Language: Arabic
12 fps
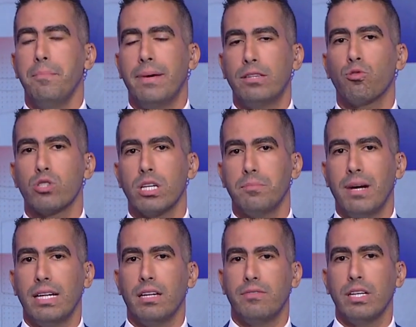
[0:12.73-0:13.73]
بتروجيت
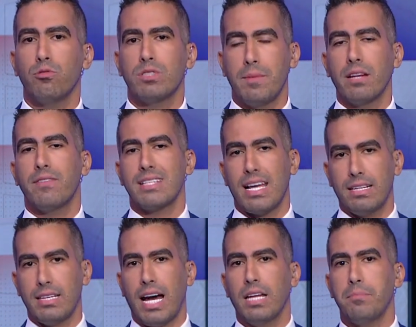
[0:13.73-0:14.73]
بهدفين والزمالك فاز على
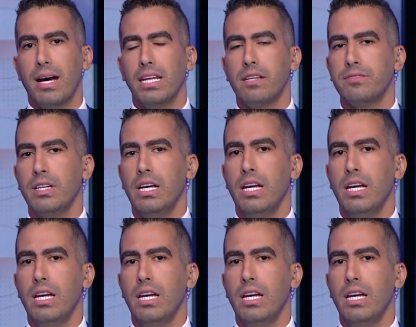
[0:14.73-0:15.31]
الاتحاد بهدف